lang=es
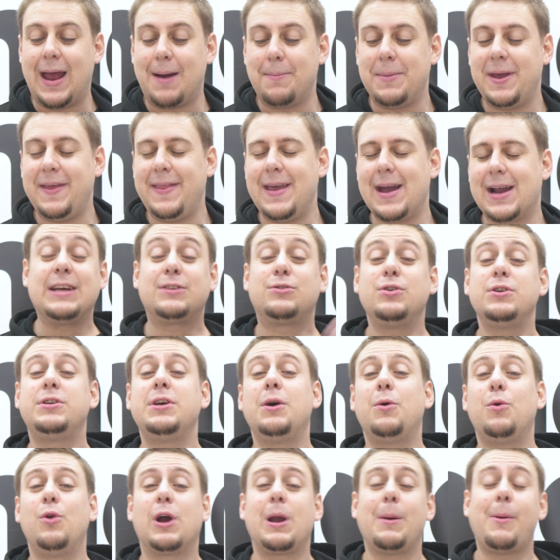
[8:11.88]
de la media que estoy
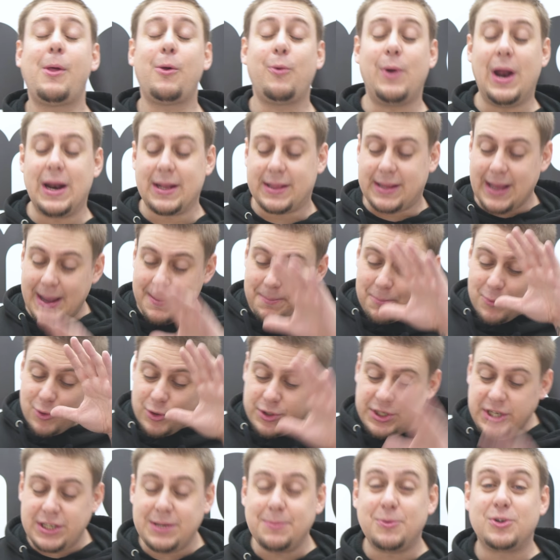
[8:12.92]
seguro que va a durarte
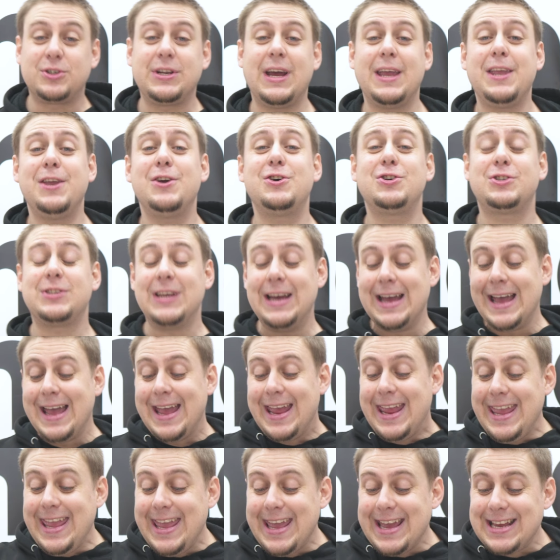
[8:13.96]
muchísimos años
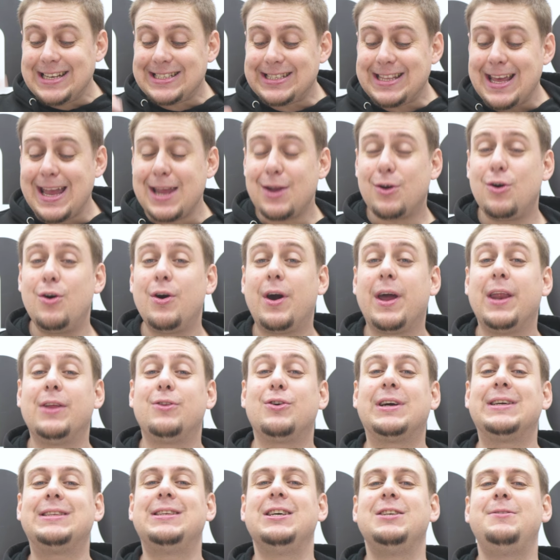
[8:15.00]
y esta en
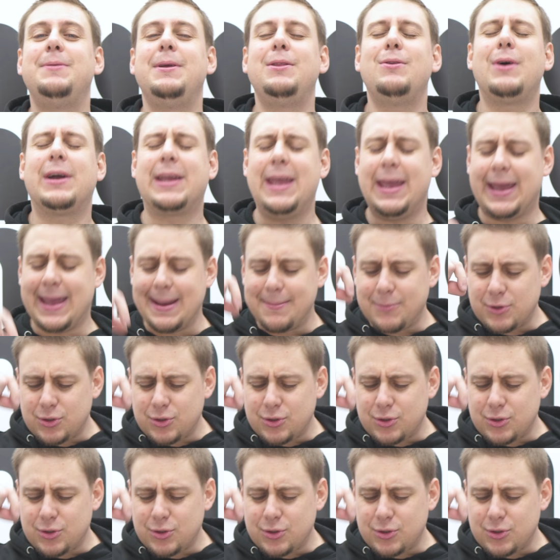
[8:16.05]
concreto que estáis viendo aquí, que